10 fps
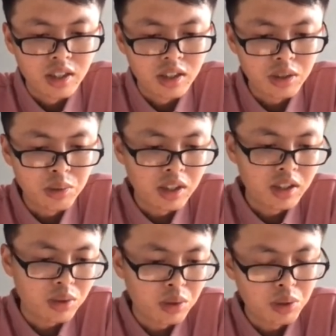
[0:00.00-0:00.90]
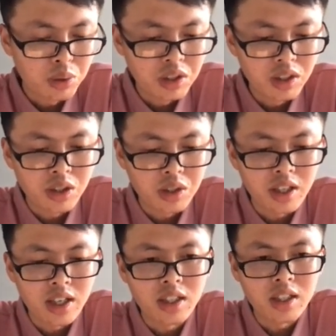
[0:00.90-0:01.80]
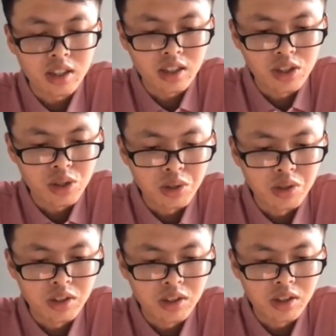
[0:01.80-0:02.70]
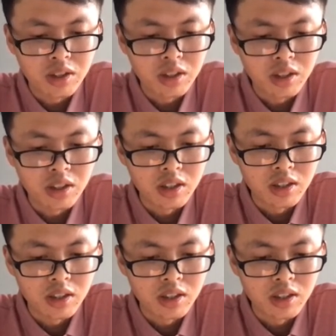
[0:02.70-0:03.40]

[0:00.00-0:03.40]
因为对于最新的消息 I D， 可能只有呃